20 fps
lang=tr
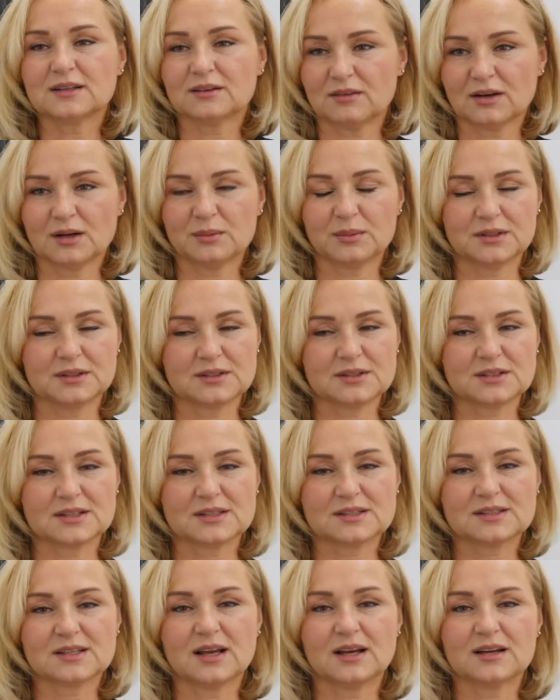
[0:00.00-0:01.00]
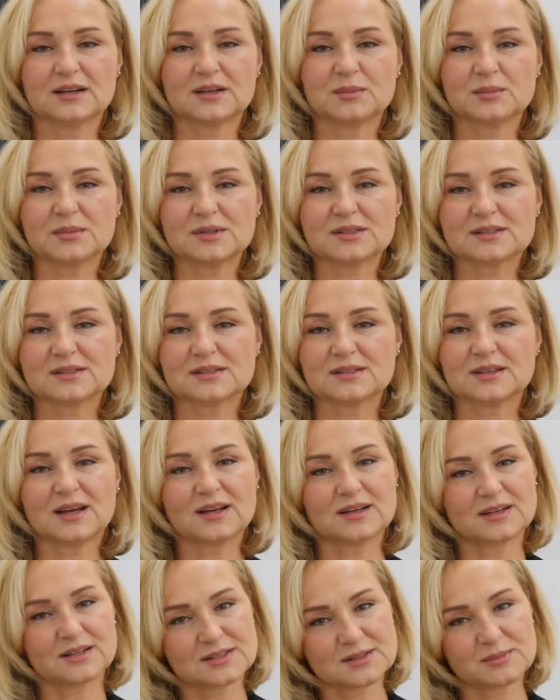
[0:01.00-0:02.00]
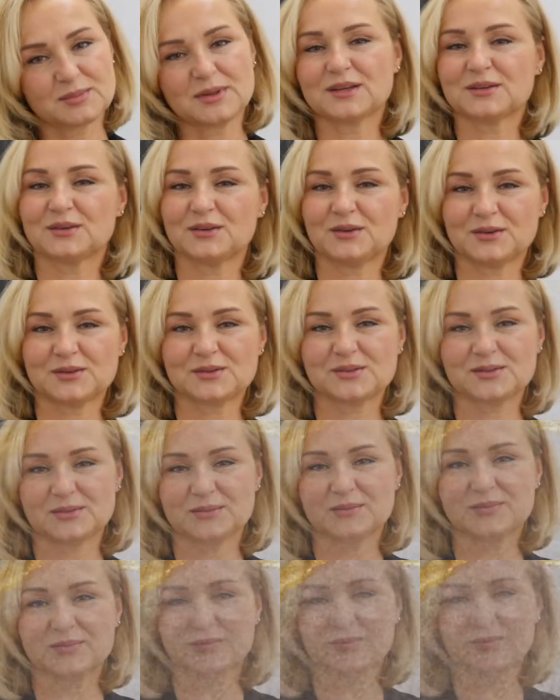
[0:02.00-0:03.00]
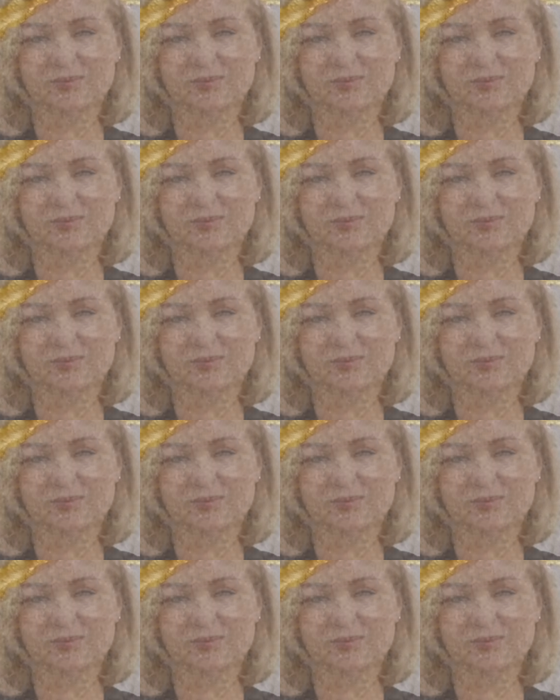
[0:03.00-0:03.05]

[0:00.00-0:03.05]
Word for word: devam edecek sergimiz. Herkesi bekliyoruz.